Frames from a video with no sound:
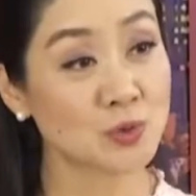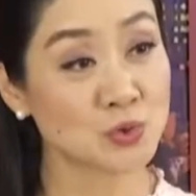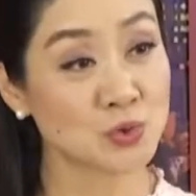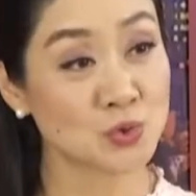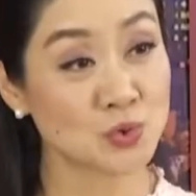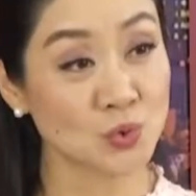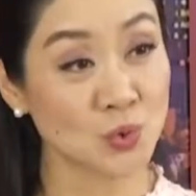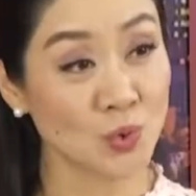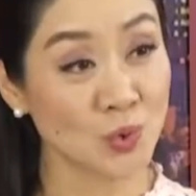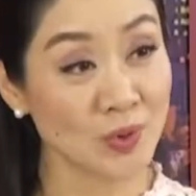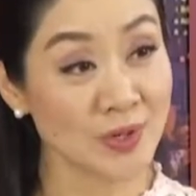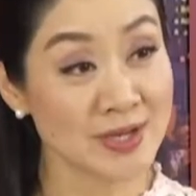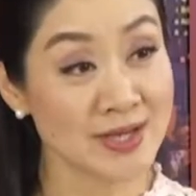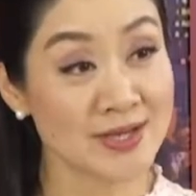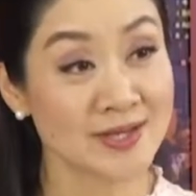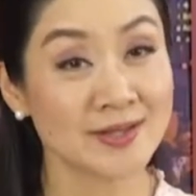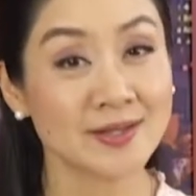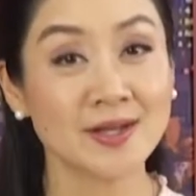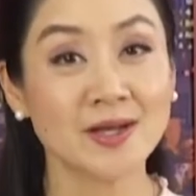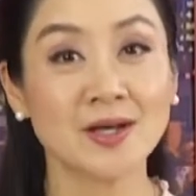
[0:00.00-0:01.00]
所
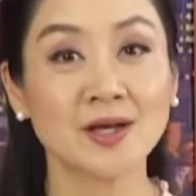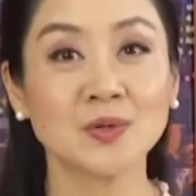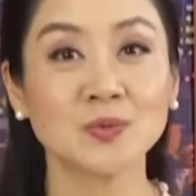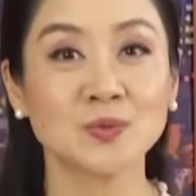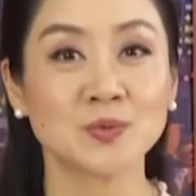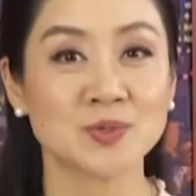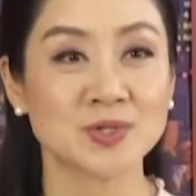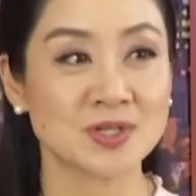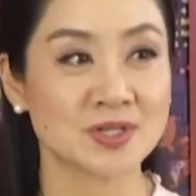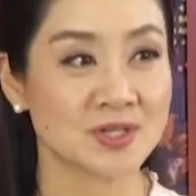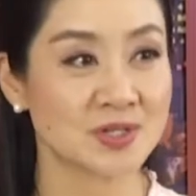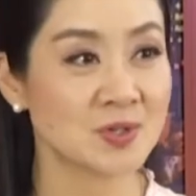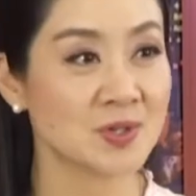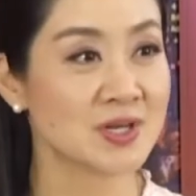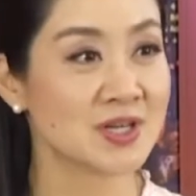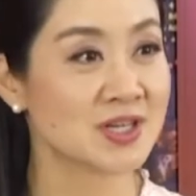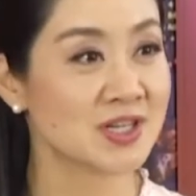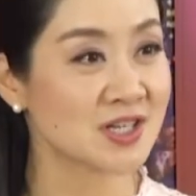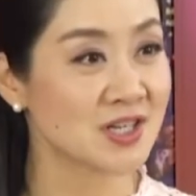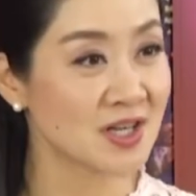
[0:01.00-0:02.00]
以呢，五十
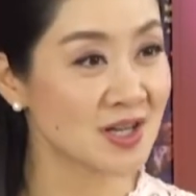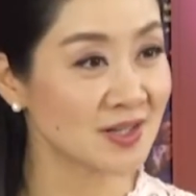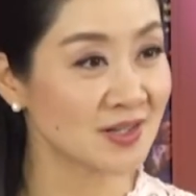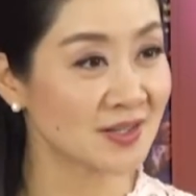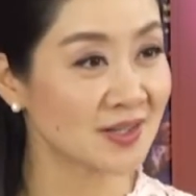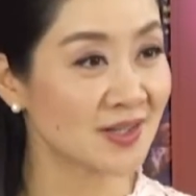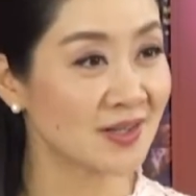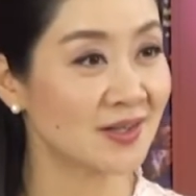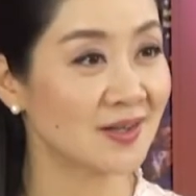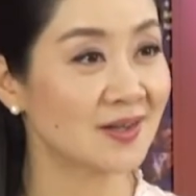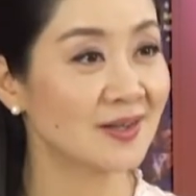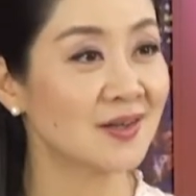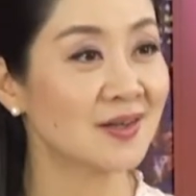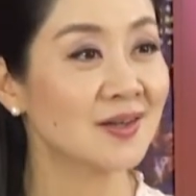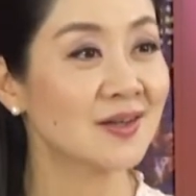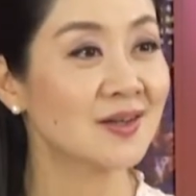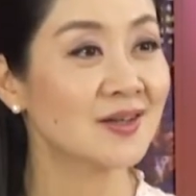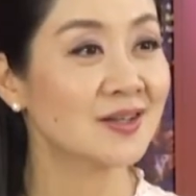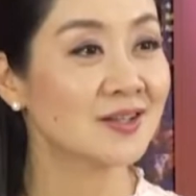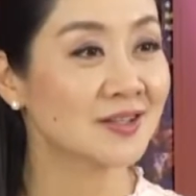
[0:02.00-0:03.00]
岁以上的
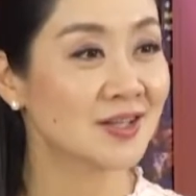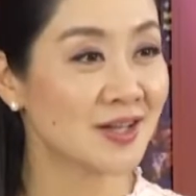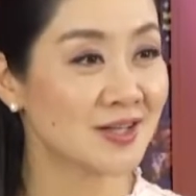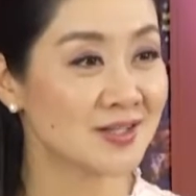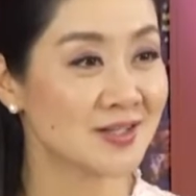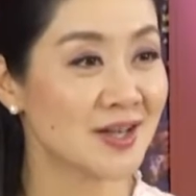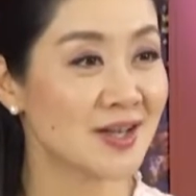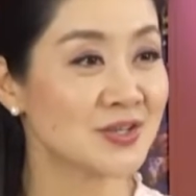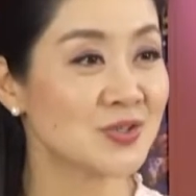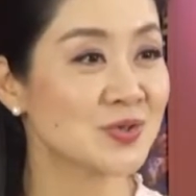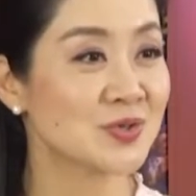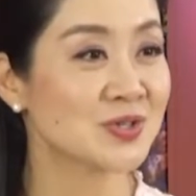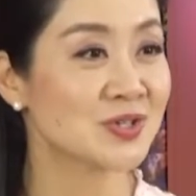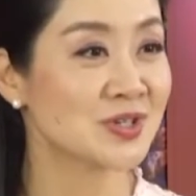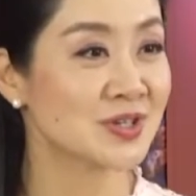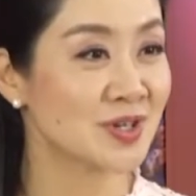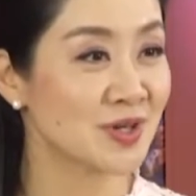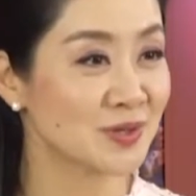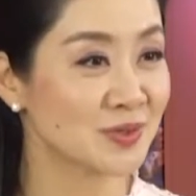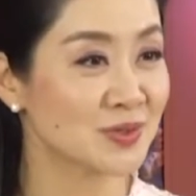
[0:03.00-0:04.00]
大家就
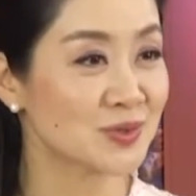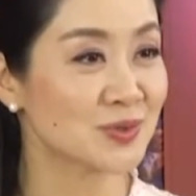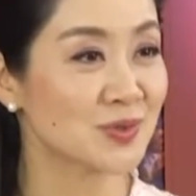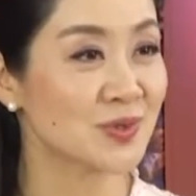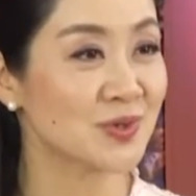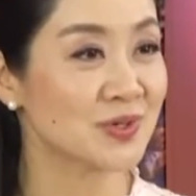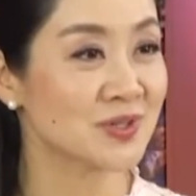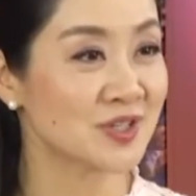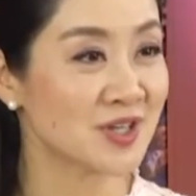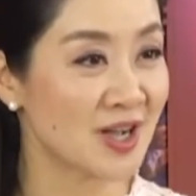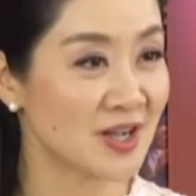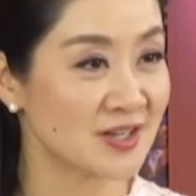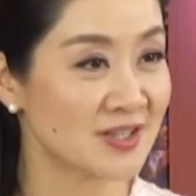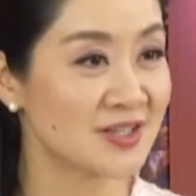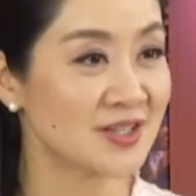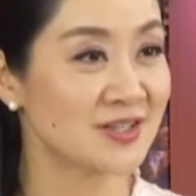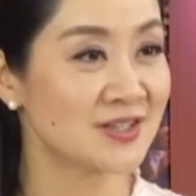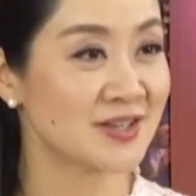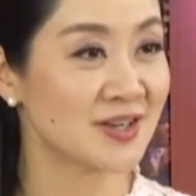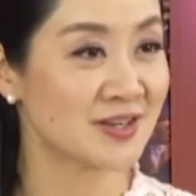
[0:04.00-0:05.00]
是要做肠
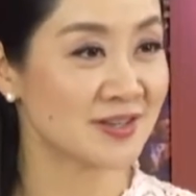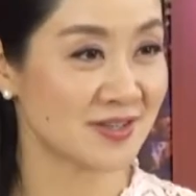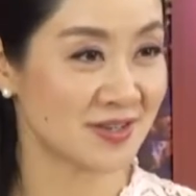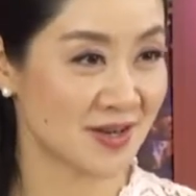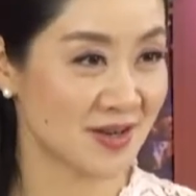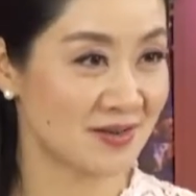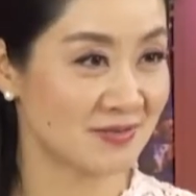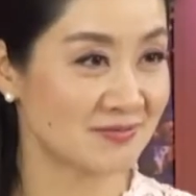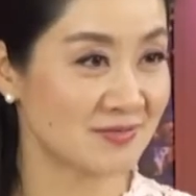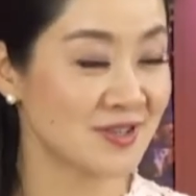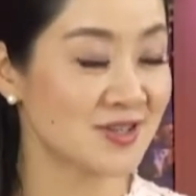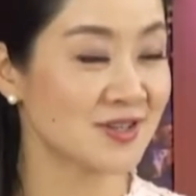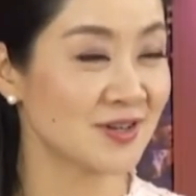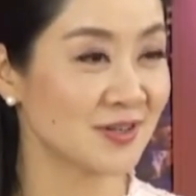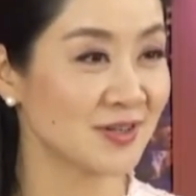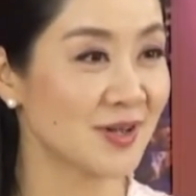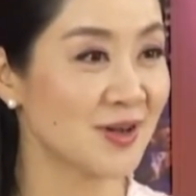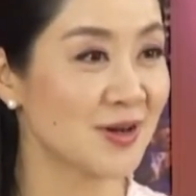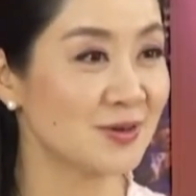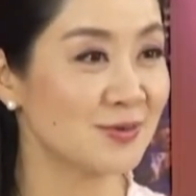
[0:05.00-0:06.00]
镜检查，至
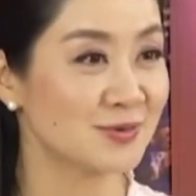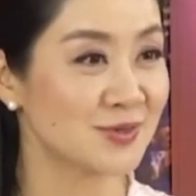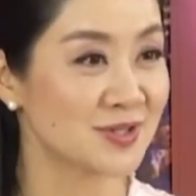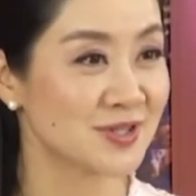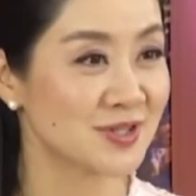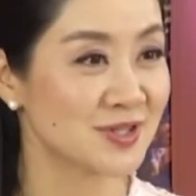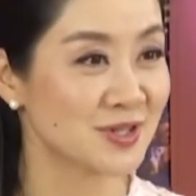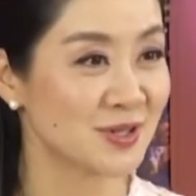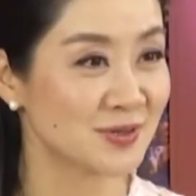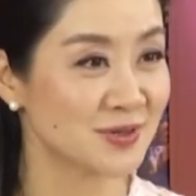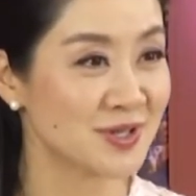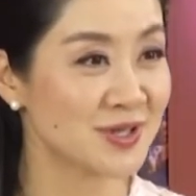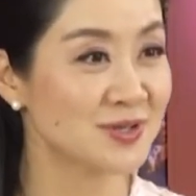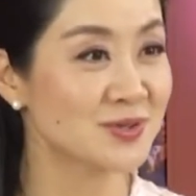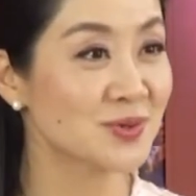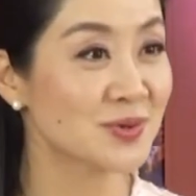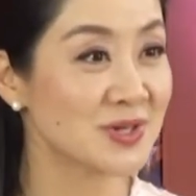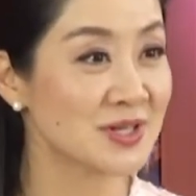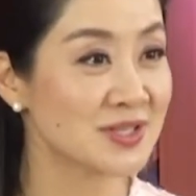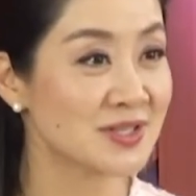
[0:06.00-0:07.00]
少到了五十，首
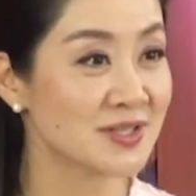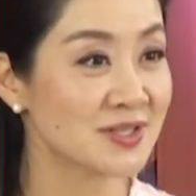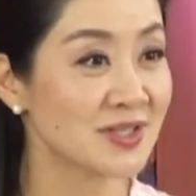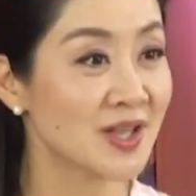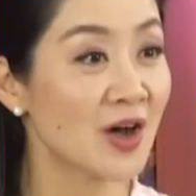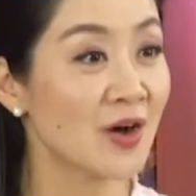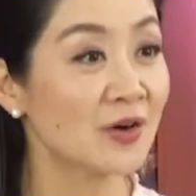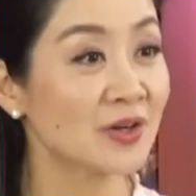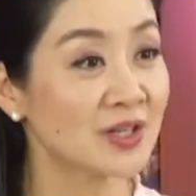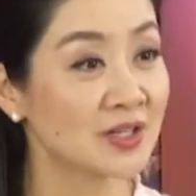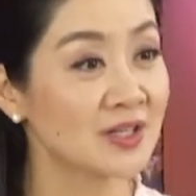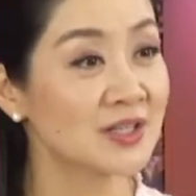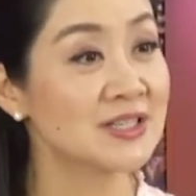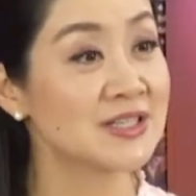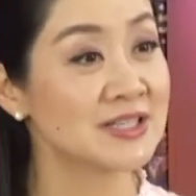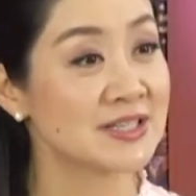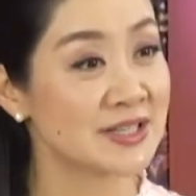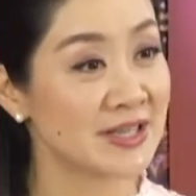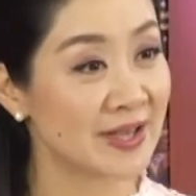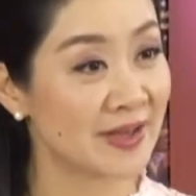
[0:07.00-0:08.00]
先做一次。那要隔
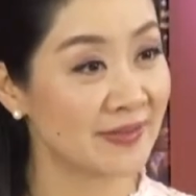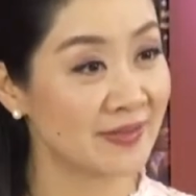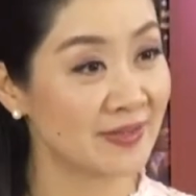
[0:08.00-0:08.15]
几年